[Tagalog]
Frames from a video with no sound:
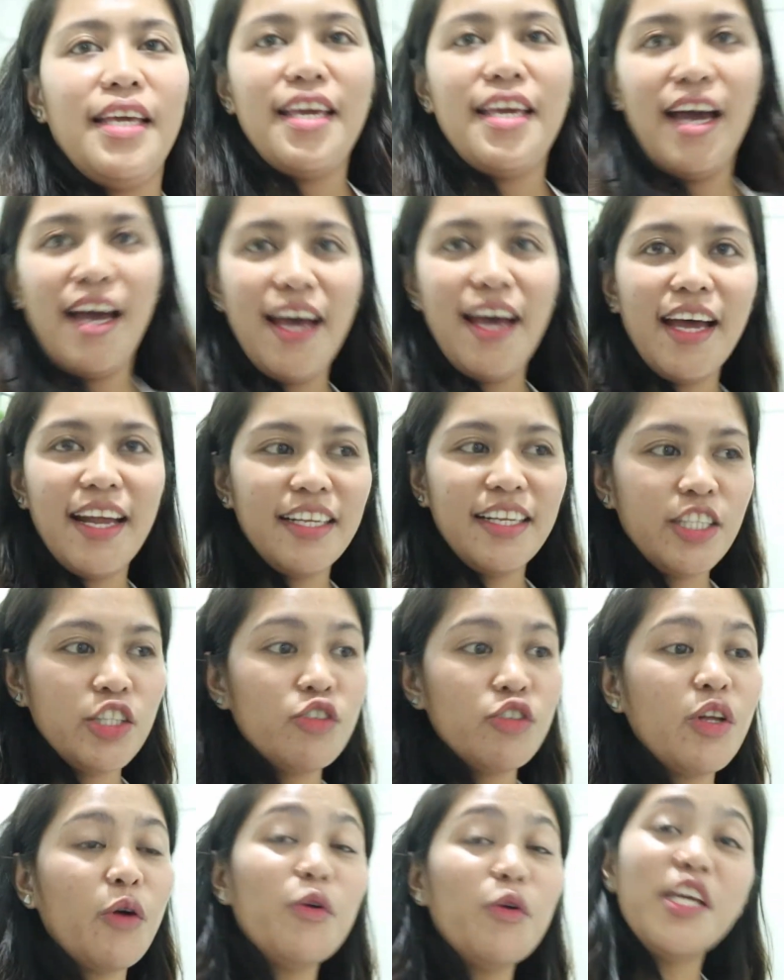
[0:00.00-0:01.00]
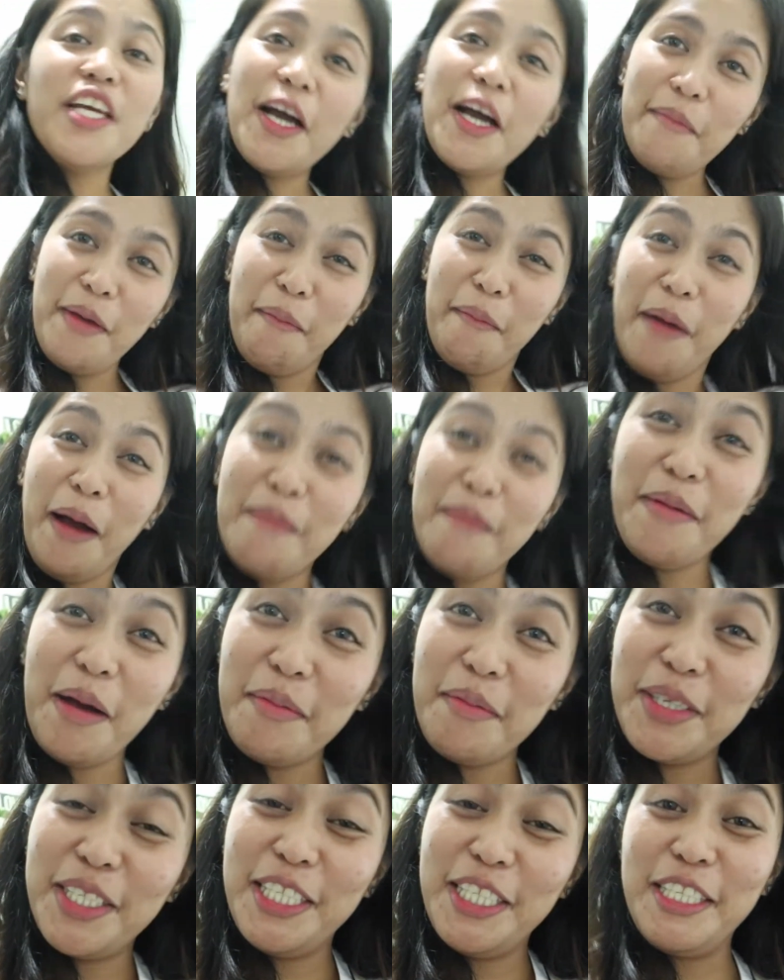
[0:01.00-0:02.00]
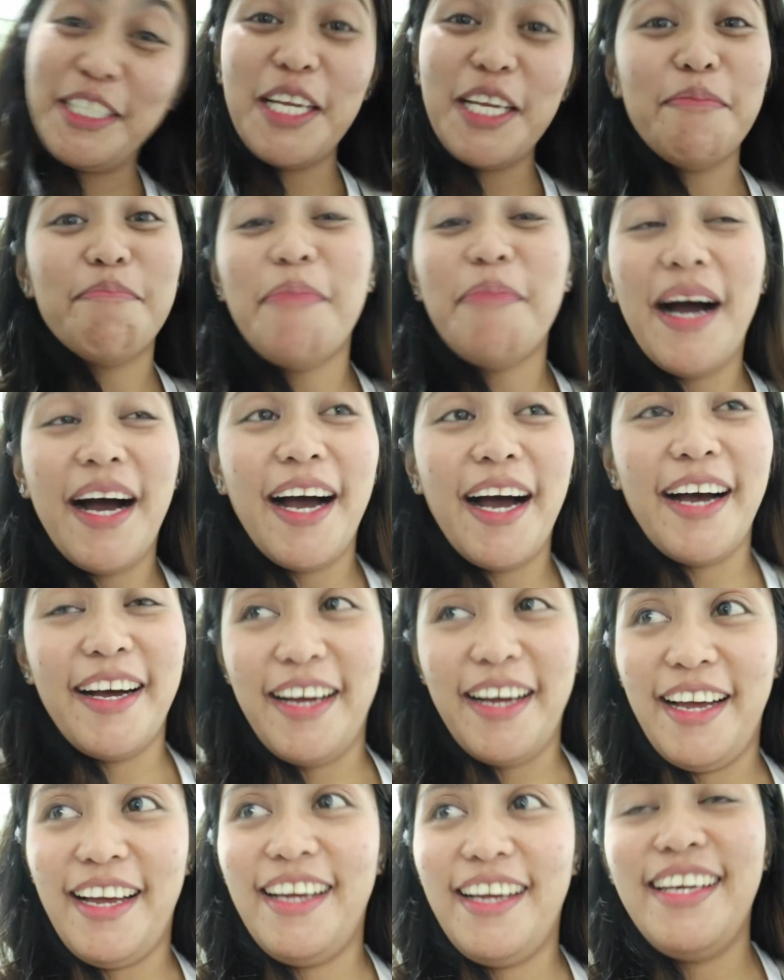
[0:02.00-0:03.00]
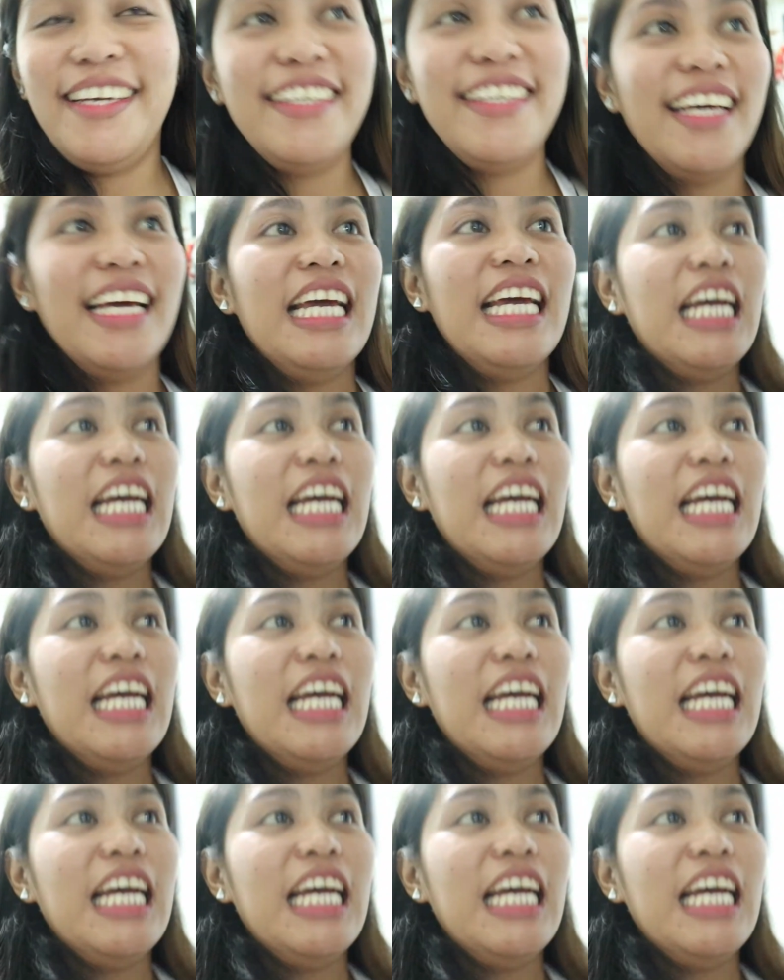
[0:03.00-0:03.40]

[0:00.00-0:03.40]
Yan! Dito na uli kami mga mamshi sa bahay.